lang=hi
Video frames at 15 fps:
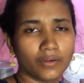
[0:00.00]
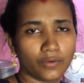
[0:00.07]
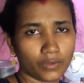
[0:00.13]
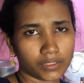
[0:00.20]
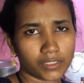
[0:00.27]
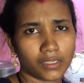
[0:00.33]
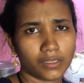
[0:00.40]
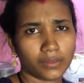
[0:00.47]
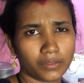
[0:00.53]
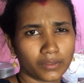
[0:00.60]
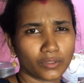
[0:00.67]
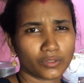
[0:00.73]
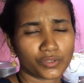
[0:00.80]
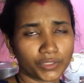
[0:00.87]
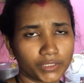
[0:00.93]
वैसे
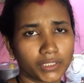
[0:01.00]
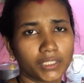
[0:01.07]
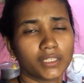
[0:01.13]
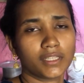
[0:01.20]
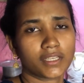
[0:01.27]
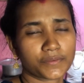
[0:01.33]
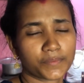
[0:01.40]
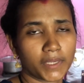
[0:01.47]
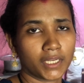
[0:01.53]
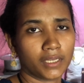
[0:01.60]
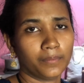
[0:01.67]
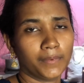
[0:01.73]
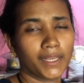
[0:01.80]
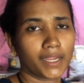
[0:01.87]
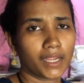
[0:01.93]
तो सोचे थे दस
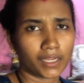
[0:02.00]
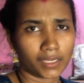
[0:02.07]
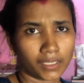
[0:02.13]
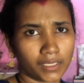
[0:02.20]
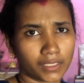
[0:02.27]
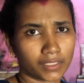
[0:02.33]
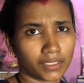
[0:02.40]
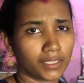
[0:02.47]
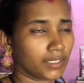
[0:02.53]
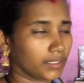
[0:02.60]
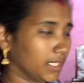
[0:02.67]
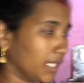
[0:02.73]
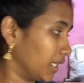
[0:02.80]
पैनल में लगाएंगे लेकिन लगता